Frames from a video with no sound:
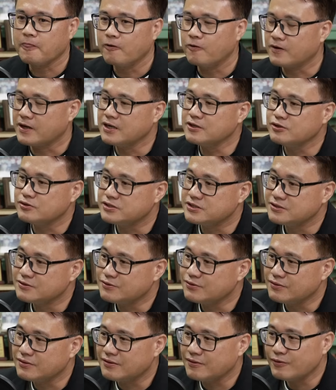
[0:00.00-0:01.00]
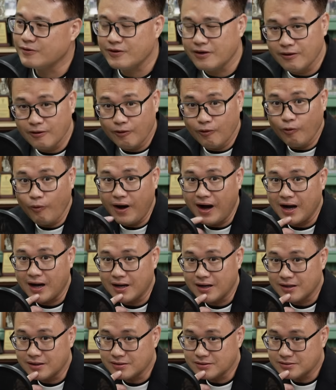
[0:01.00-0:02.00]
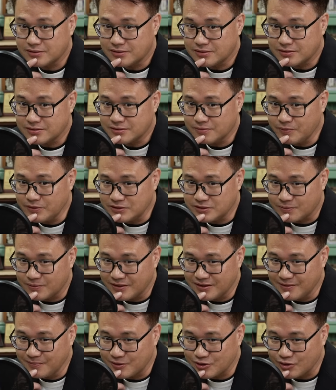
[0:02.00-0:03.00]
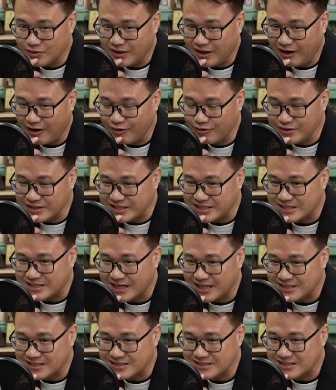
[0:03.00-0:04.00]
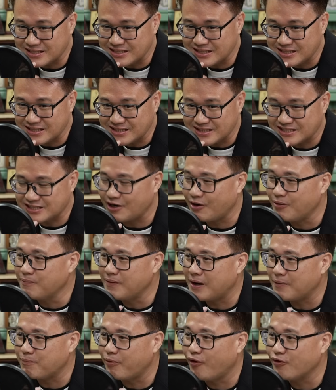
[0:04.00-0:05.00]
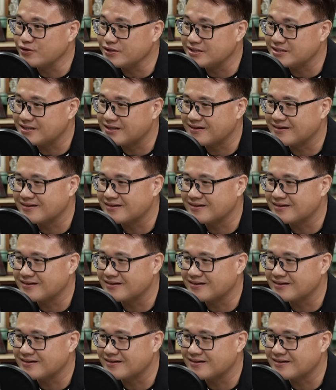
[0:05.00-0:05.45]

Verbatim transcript: 我刚有经过，我看哇，这边怎么那么多好可爱的这些小马 pony？